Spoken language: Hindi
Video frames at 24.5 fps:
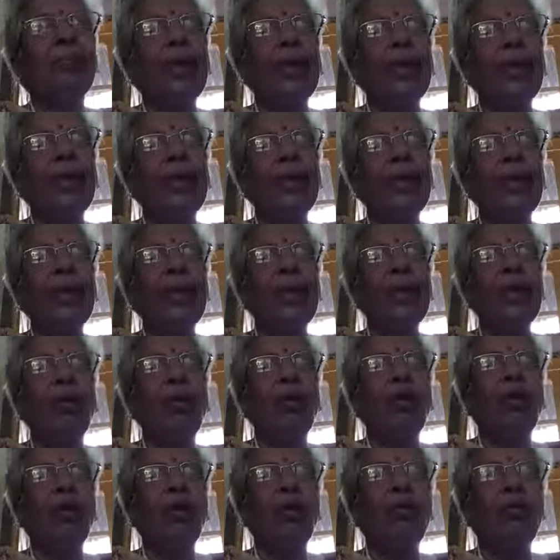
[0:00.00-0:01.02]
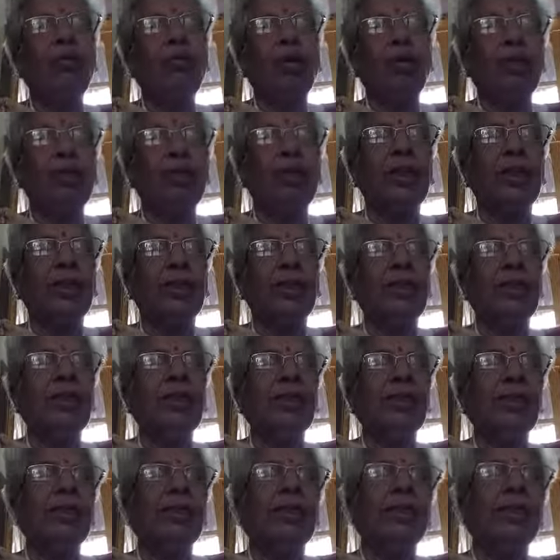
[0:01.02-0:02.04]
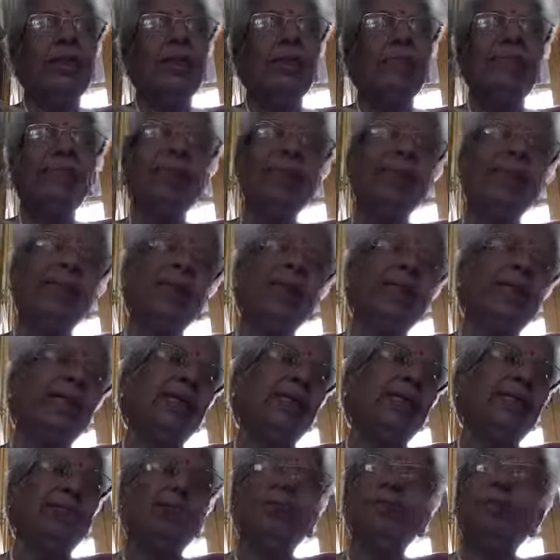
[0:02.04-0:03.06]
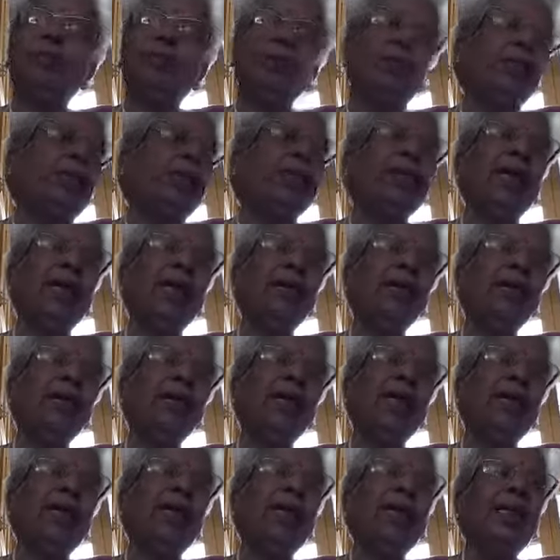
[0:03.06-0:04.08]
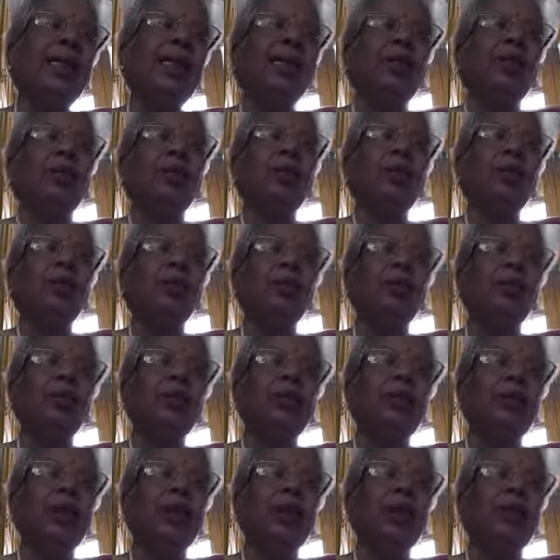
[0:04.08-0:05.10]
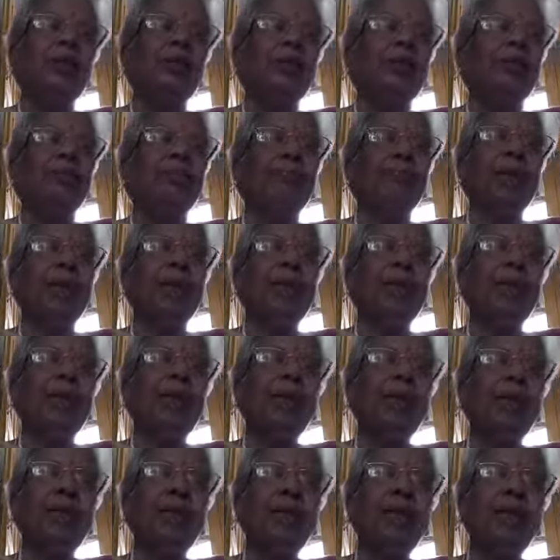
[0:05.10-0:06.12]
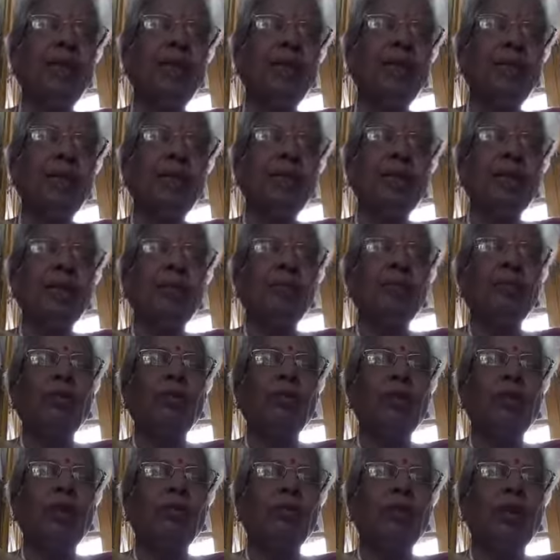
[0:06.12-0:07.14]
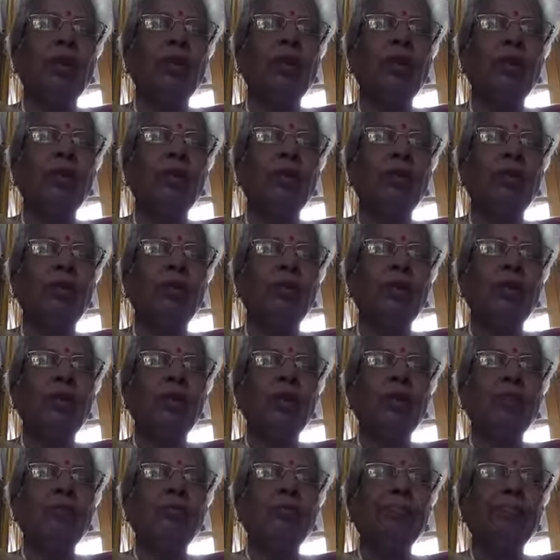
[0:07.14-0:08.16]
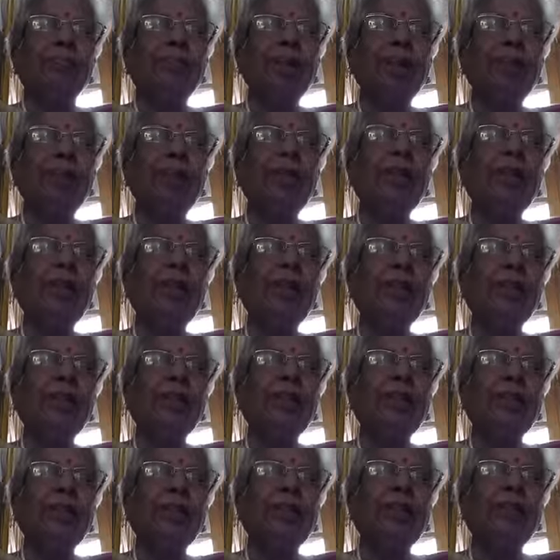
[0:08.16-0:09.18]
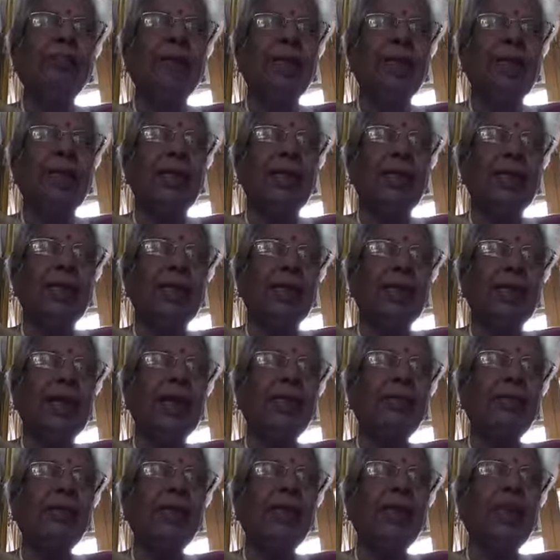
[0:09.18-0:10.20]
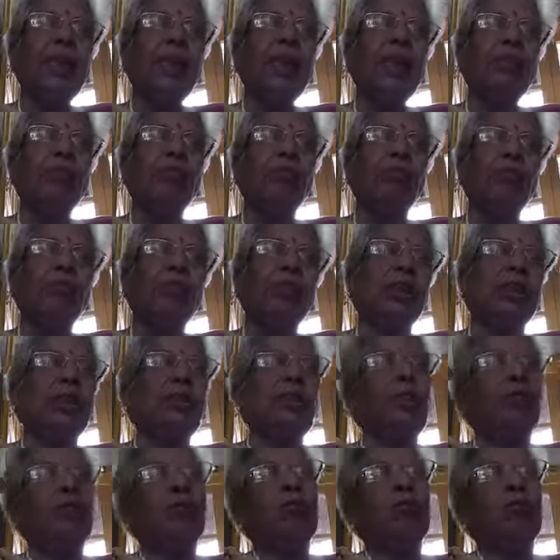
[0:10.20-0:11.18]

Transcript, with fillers: पहले और चौथे में एक संख्या होती है और दूसरे पहले और चौथे में और पहले और तीसरे में एक संख्या होती है दूसरे और